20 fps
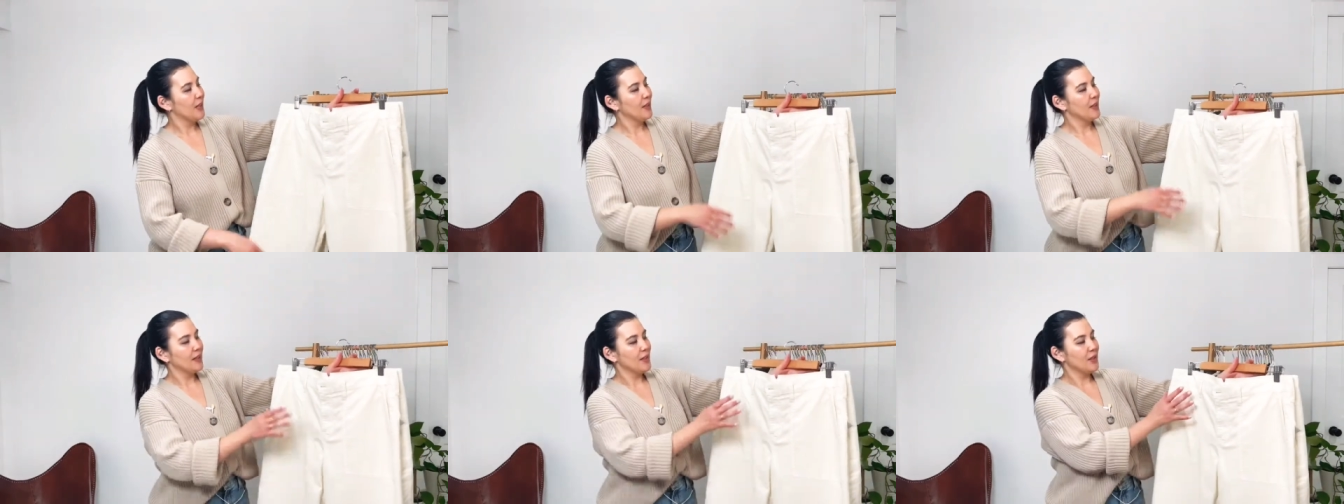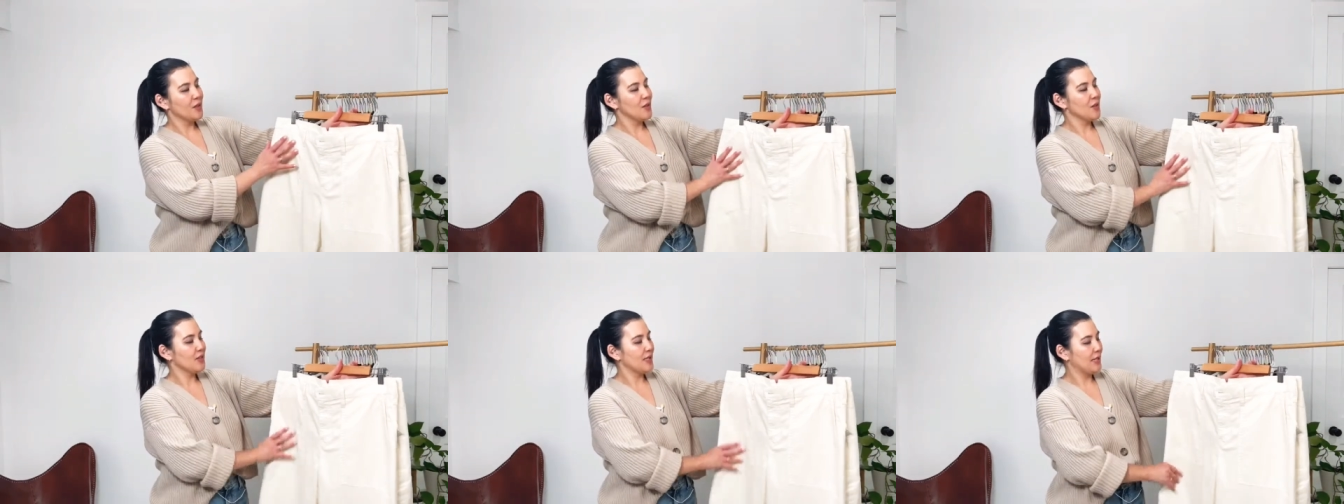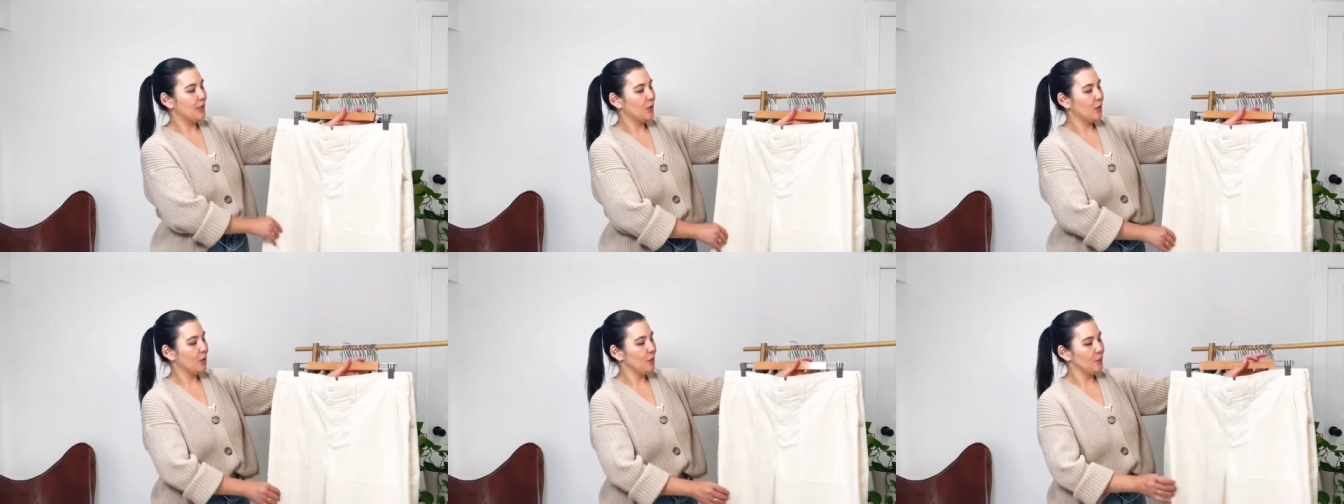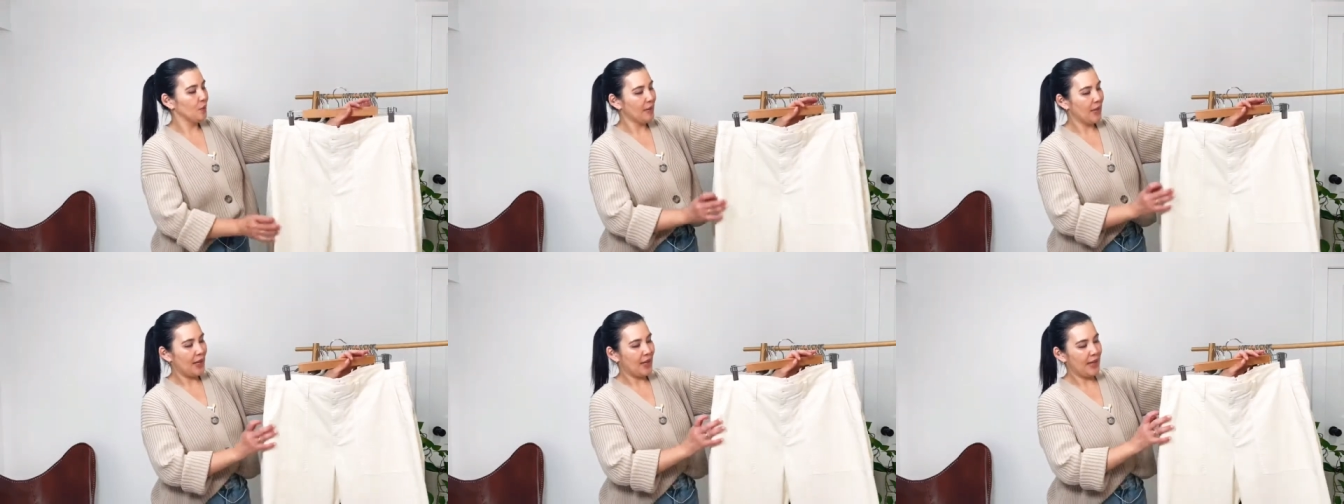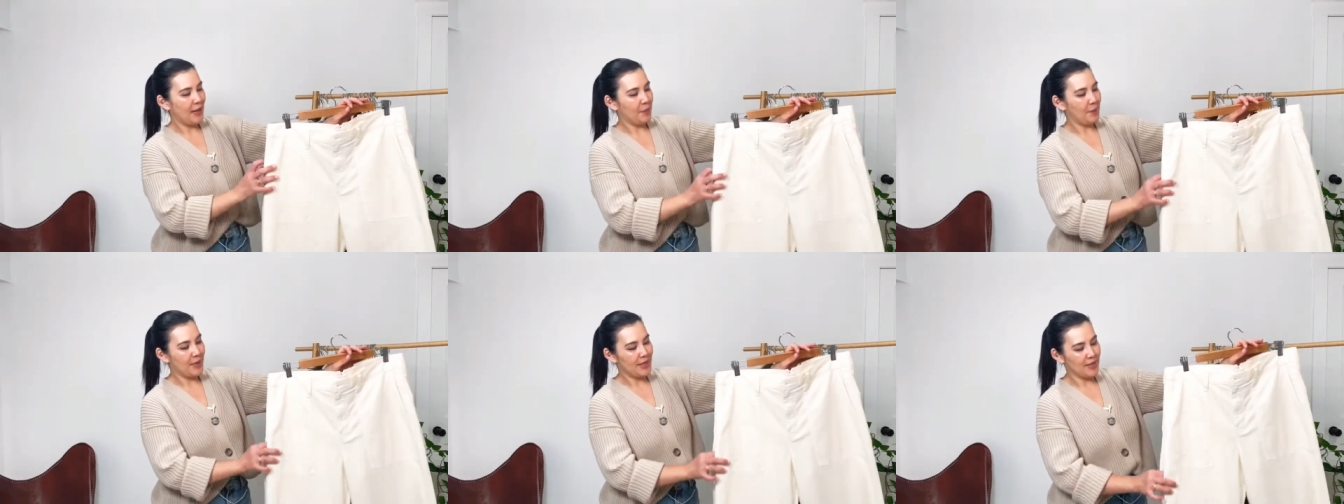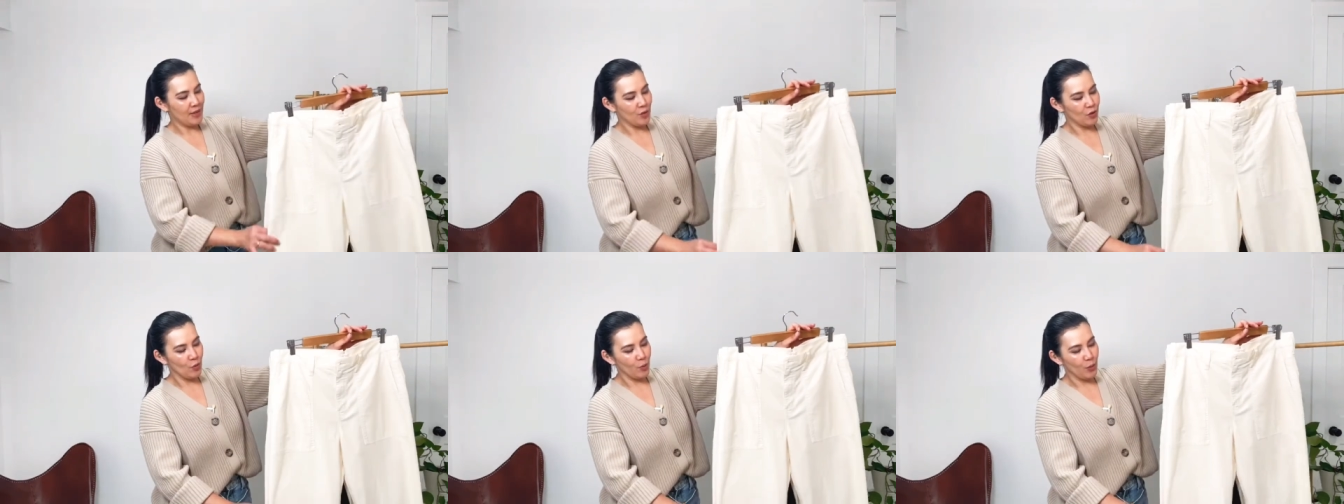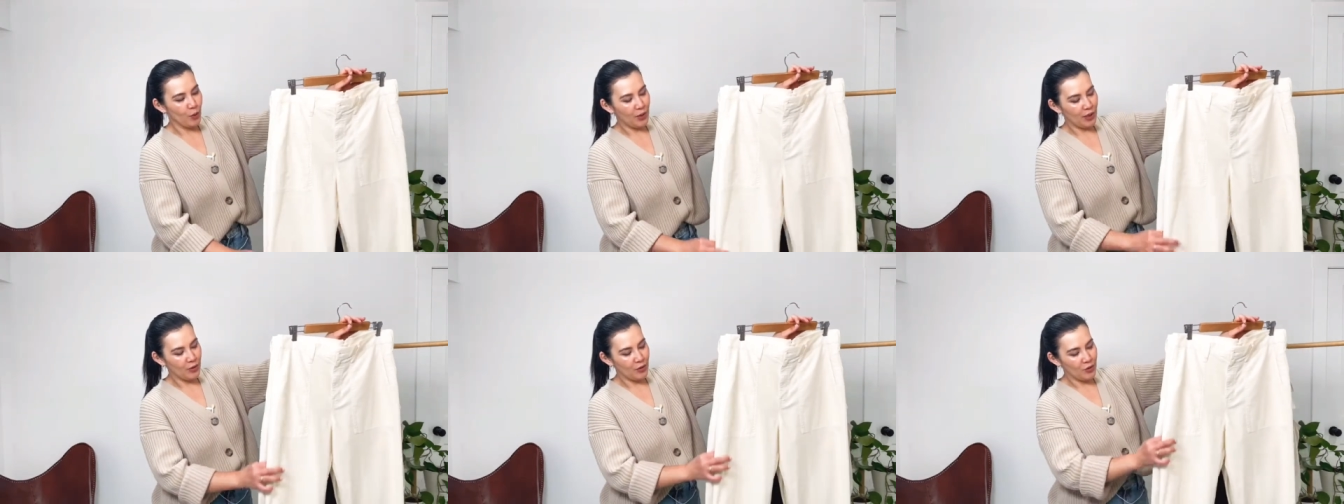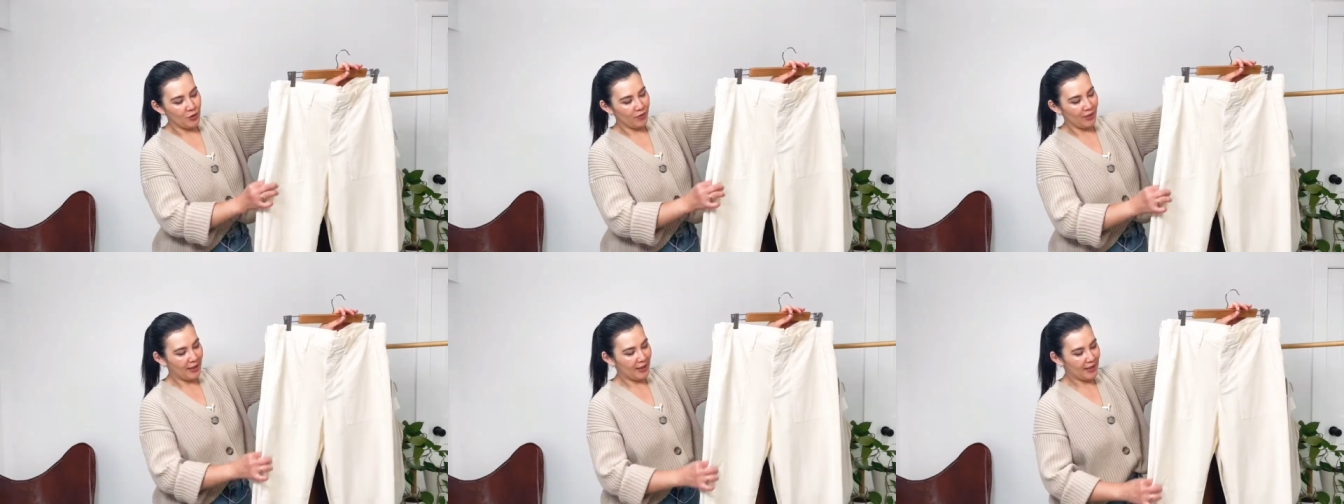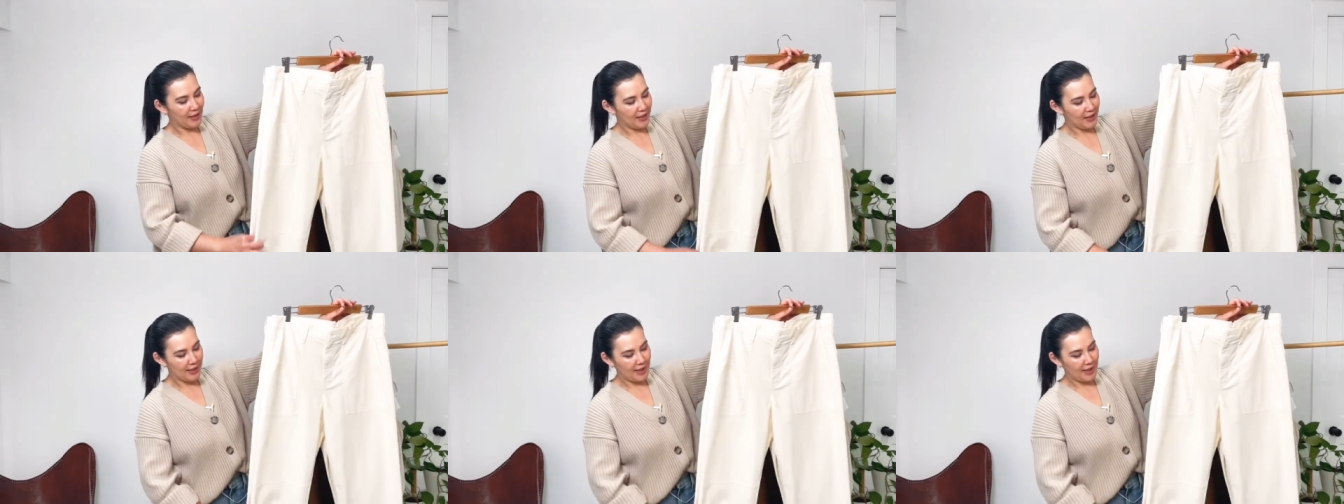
Então são é, peças um pouquinho diferentes